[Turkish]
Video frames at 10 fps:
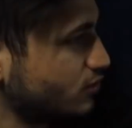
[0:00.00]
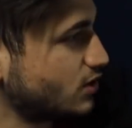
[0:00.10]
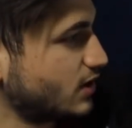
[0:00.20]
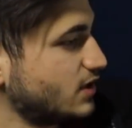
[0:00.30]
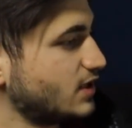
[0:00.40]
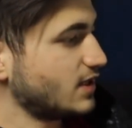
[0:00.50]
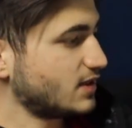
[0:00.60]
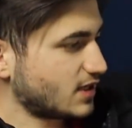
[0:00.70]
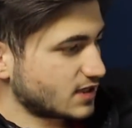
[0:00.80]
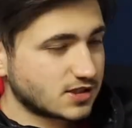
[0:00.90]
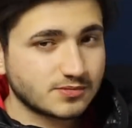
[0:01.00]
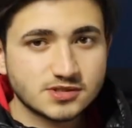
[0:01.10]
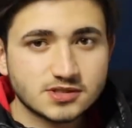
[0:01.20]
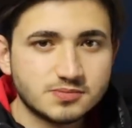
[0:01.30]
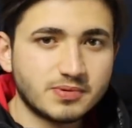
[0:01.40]
Bu şekilde
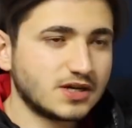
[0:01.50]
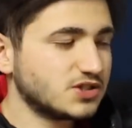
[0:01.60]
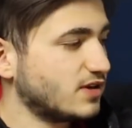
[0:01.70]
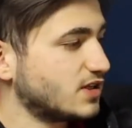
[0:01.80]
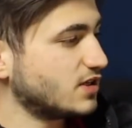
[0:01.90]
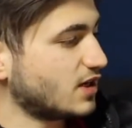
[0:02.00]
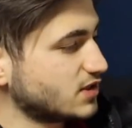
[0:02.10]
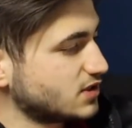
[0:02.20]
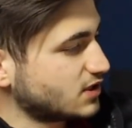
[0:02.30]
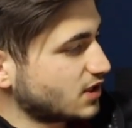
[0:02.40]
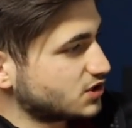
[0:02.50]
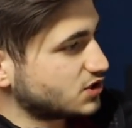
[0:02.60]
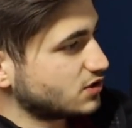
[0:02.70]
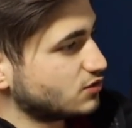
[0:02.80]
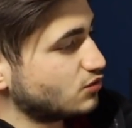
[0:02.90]
Tesla'mızı sipariş verdik. Artık kaç
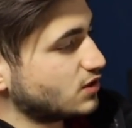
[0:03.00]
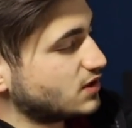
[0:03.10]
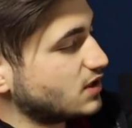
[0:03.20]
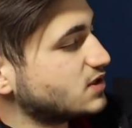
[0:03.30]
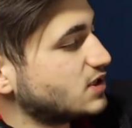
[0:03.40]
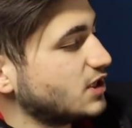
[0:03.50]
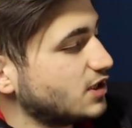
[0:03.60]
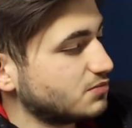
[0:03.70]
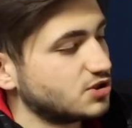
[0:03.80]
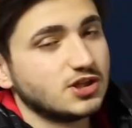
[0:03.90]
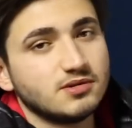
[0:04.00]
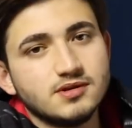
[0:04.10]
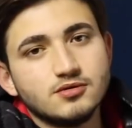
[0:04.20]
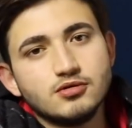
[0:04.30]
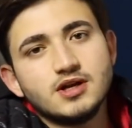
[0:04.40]
yılında üretilirse 77
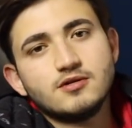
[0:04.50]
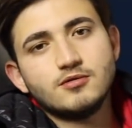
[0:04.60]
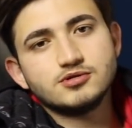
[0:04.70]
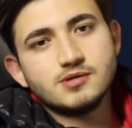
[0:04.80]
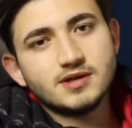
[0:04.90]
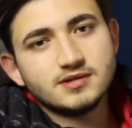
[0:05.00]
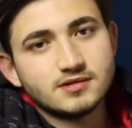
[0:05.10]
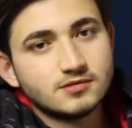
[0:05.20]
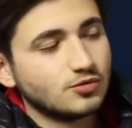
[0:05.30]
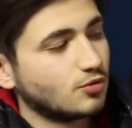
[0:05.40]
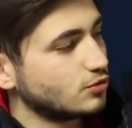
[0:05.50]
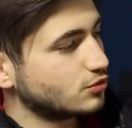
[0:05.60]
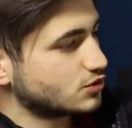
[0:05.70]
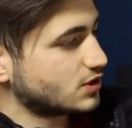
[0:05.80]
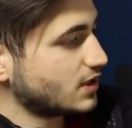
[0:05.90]
bin dolar o zaman ne
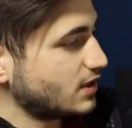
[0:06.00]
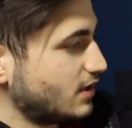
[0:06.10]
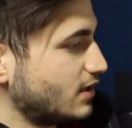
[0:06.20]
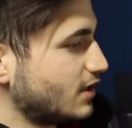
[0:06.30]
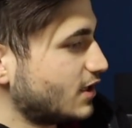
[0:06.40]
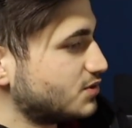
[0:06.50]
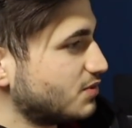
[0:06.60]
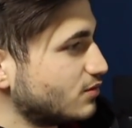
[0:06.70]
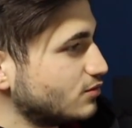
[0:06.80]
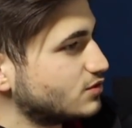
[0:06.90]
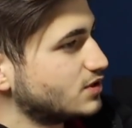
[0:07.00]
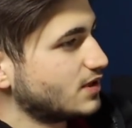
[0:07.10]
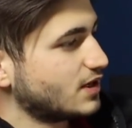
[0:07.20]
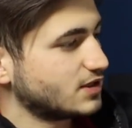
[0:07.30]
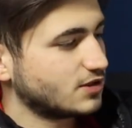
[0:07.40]
olursa kaç para olursa
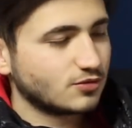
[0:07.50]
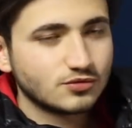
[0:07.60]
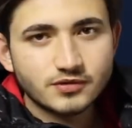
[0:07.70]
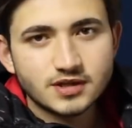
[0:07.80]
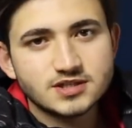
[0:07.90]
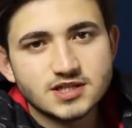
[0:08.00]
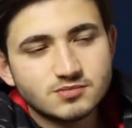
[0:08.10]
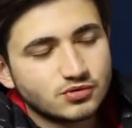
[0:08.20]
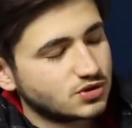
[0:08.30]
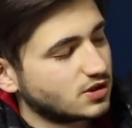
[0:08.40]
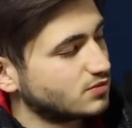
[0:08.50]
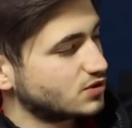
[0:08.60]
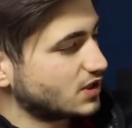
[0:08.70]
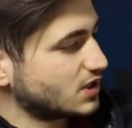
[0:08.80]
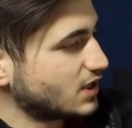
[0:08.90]
artık onu vereceğiz. Bu işe bu
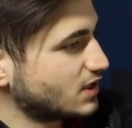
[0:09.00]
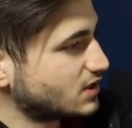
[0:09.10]
şekilde